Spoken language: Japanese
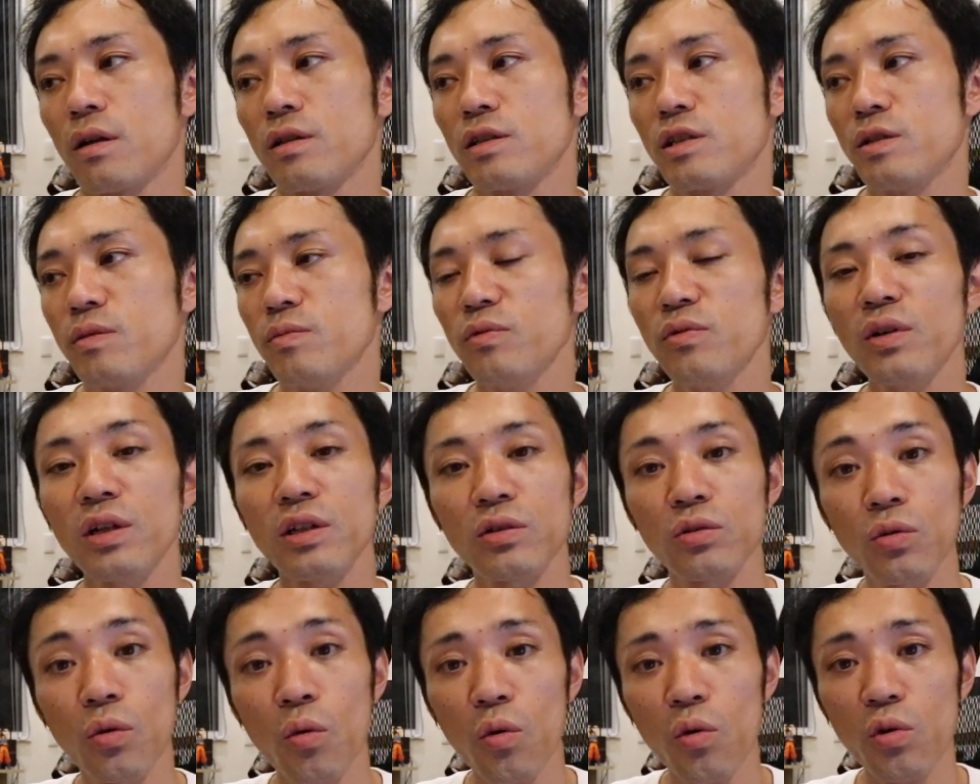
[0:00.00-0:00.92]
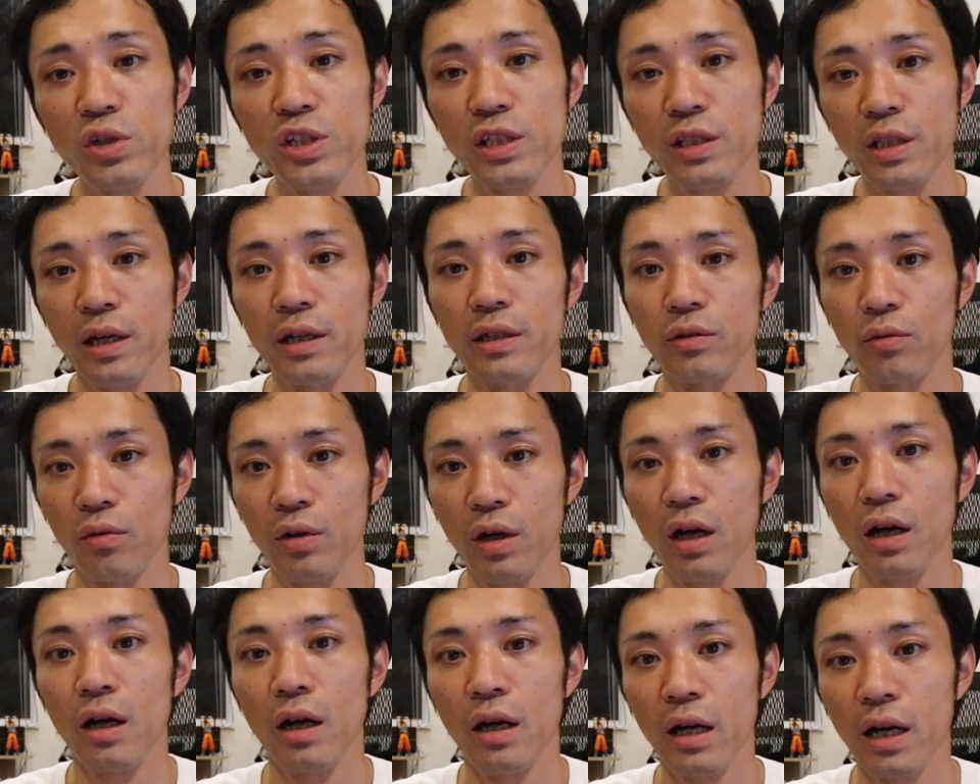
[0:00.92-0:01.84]
自分がどうしたいの
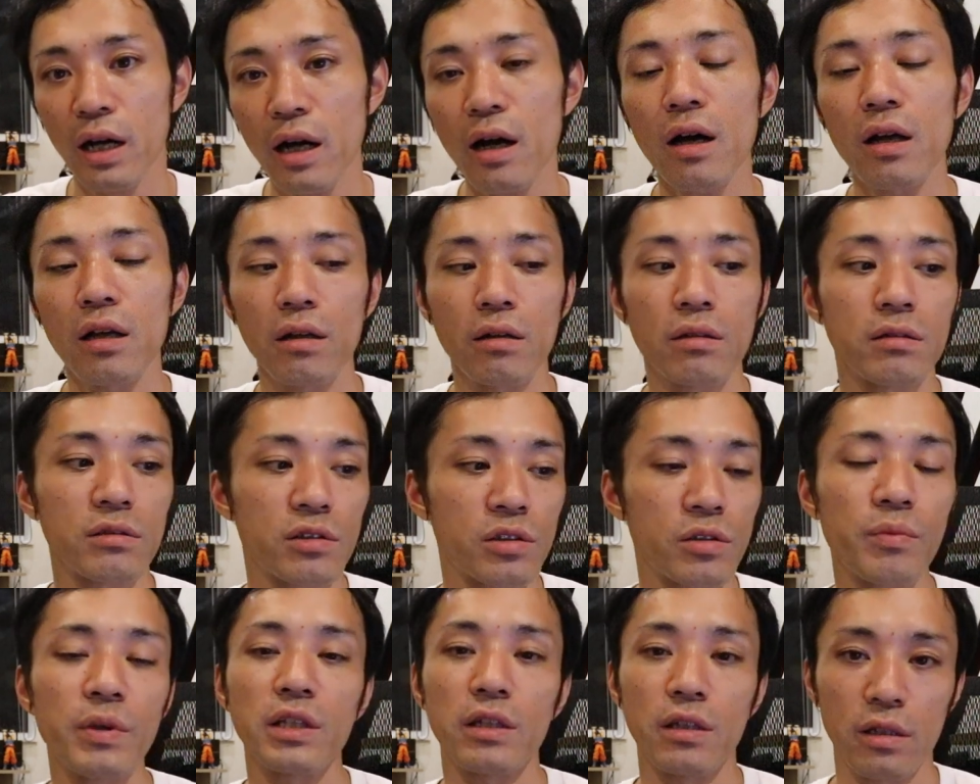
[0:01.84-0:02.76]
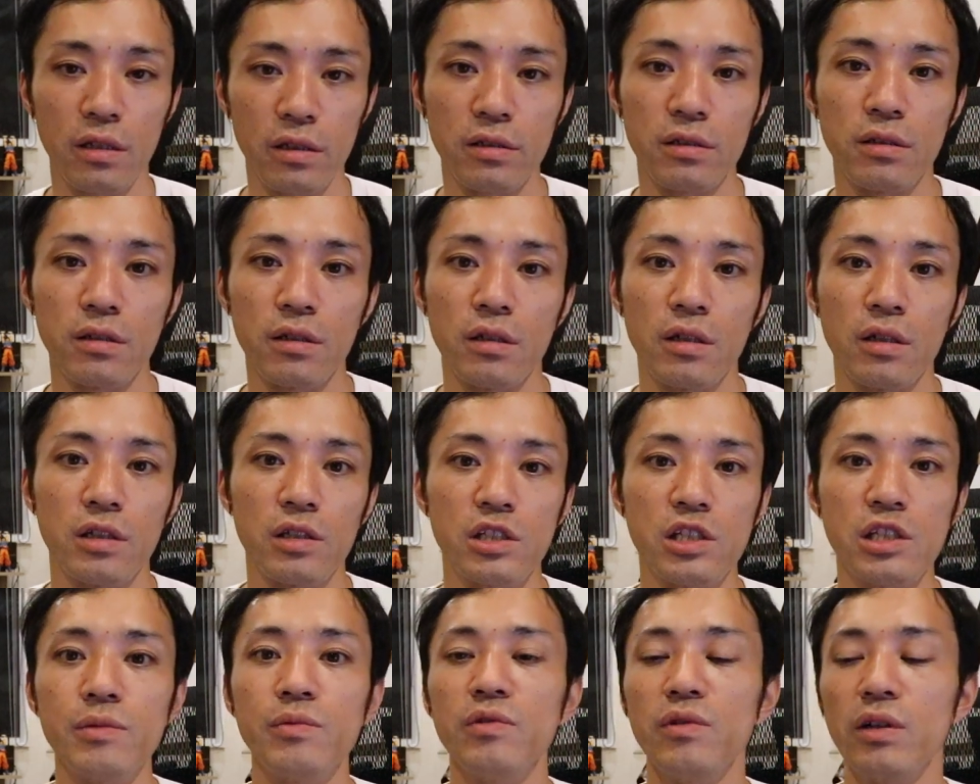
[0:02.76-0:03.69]
かが全てです
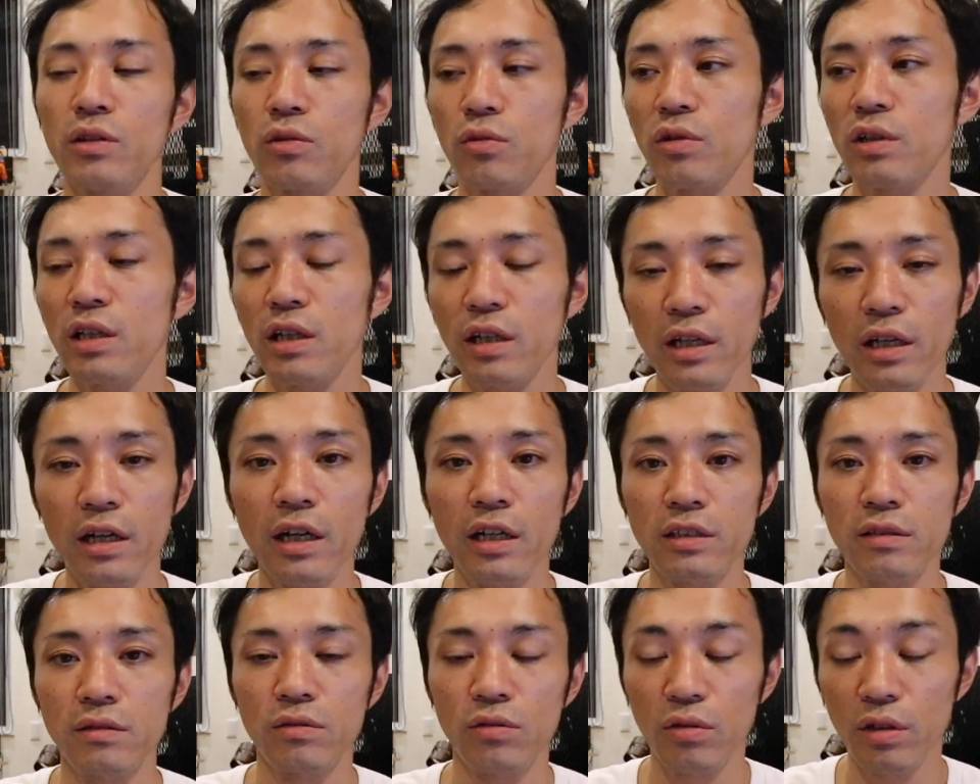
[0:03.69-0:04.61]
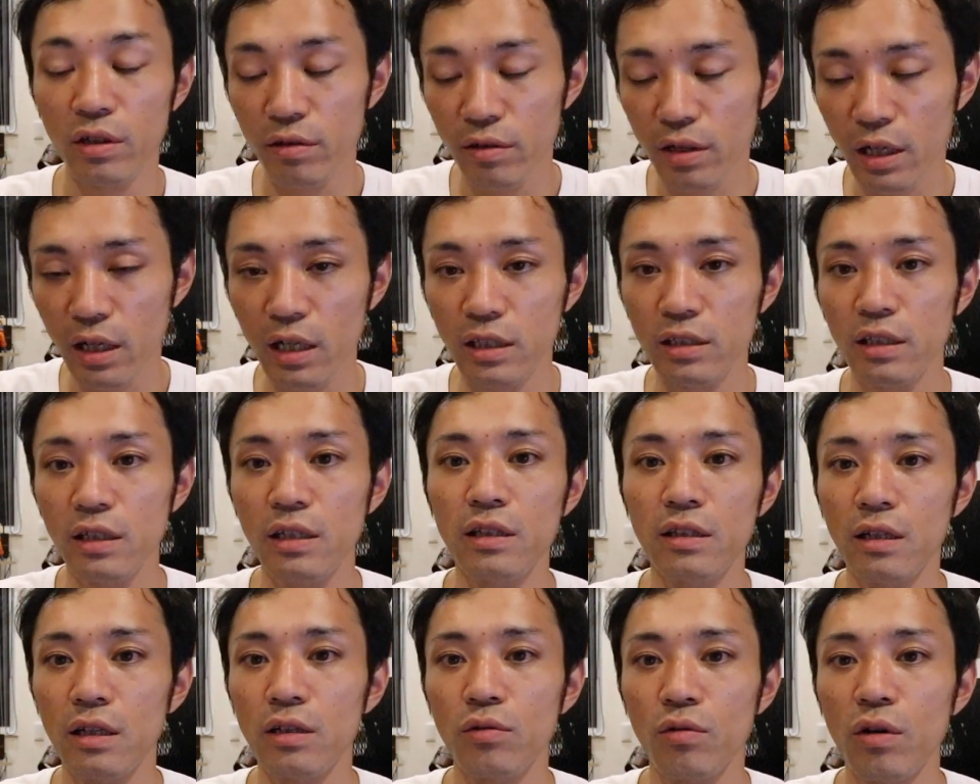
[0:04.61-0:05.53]
自分はどれだけどれぐらい稼ぎ
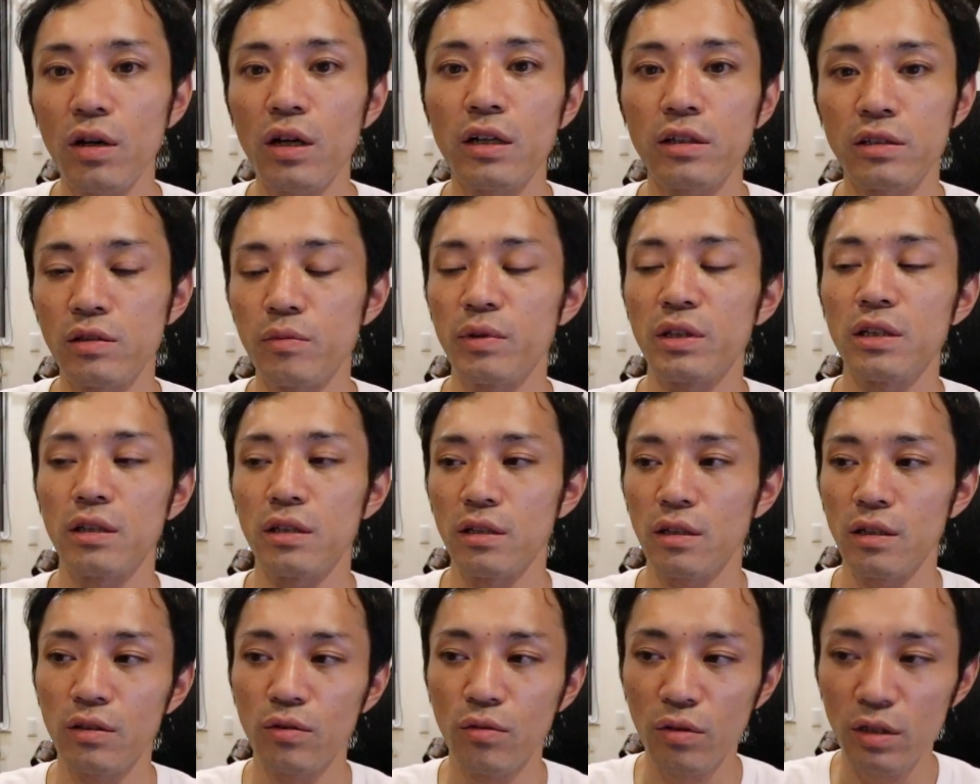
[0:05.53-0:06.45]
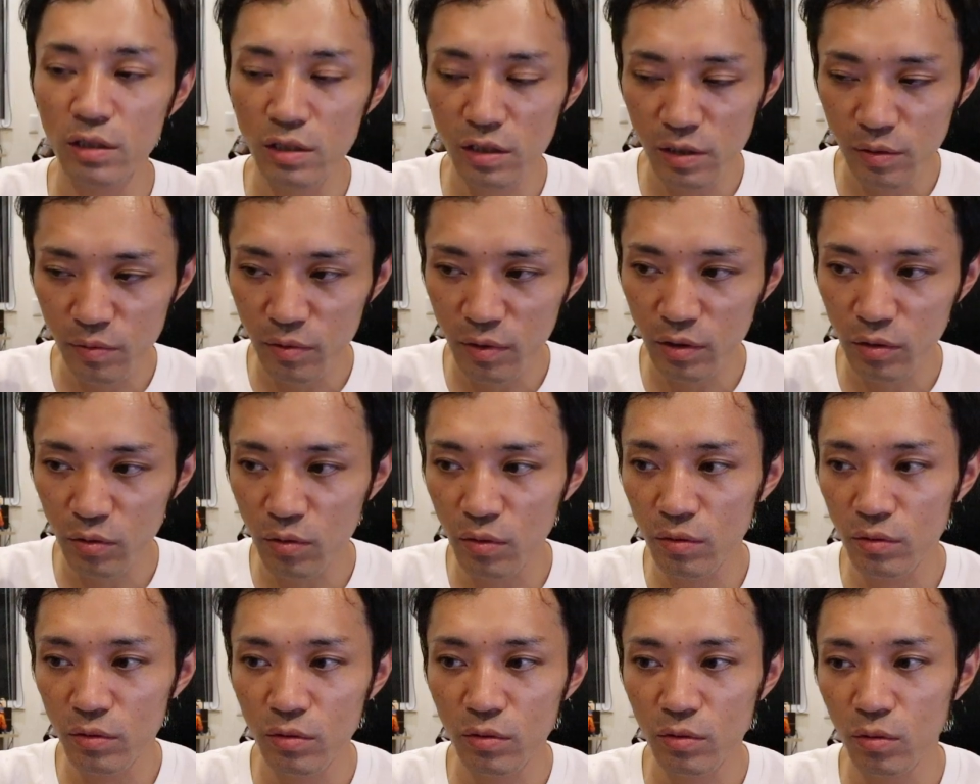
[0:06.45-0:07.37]
たいのかが全てでどれ自分はど